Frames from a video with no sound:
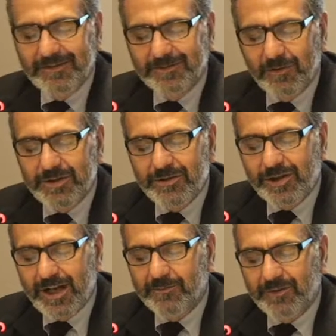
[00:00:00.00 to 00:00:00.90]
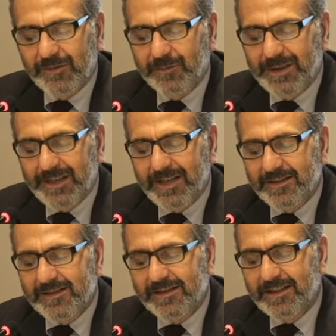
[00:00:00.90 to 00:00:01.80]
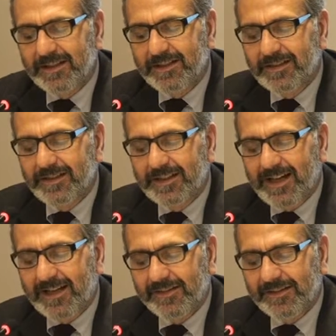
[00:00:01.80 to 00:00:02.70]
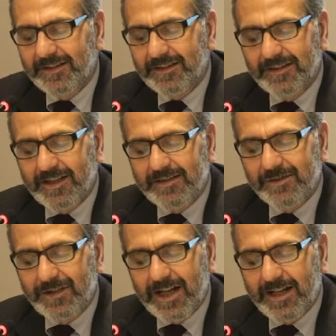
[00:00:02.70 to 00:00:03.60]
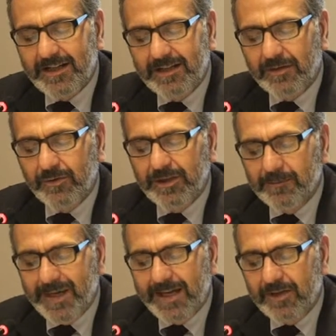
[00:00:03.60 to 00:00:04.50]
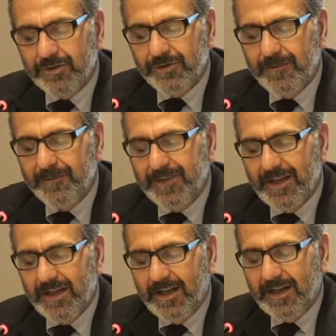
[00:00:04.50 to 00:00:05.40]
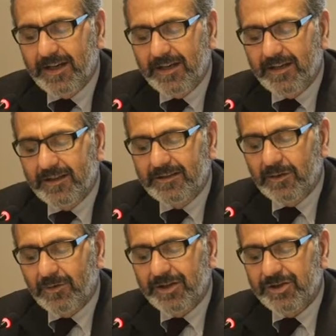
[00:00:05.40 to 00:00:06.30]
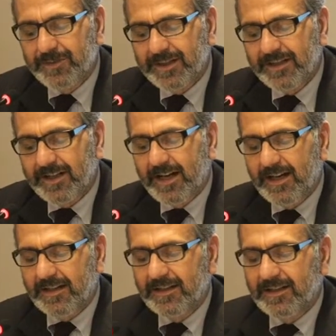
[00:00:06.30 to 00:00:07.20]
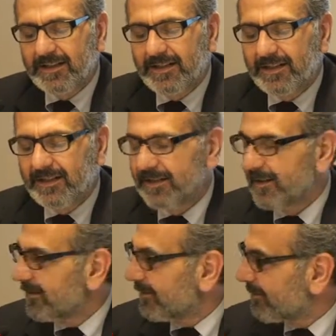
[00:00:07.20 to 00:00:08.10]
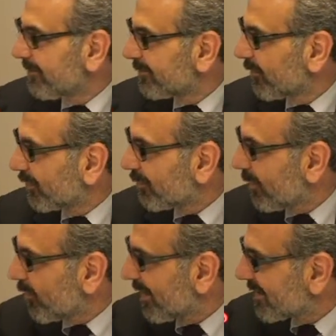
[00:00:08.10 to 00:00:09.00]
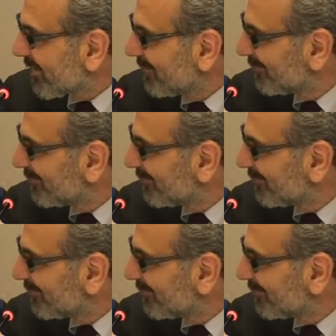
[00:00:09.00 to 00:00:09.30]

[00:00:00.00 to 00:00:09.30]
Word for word: eh, cominciamo le esperienze, i, i, casi nazionali con il Belgio, eh, del quale ci parlerà il eh, professor Mauro Mazza.